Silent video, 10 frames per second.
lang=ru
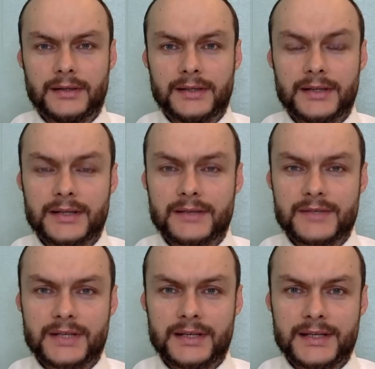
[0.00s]
конкретного
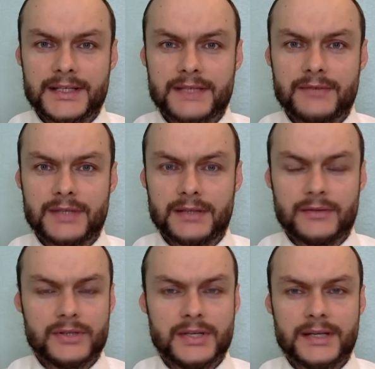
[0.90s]
законодательства нет, то
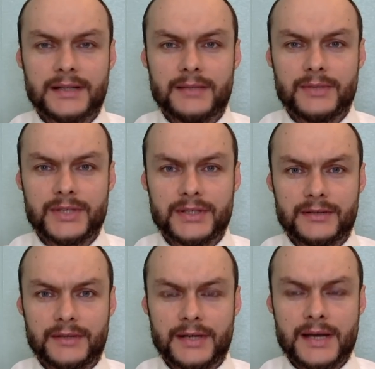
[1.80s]
есть не
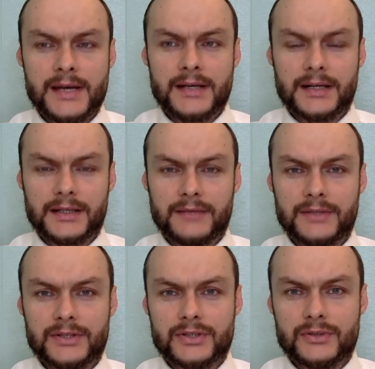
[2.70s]
регламентирован, когда вы
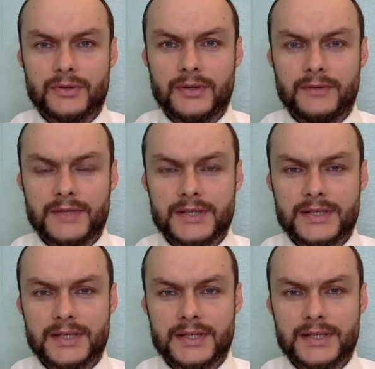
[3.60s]
должны явиться.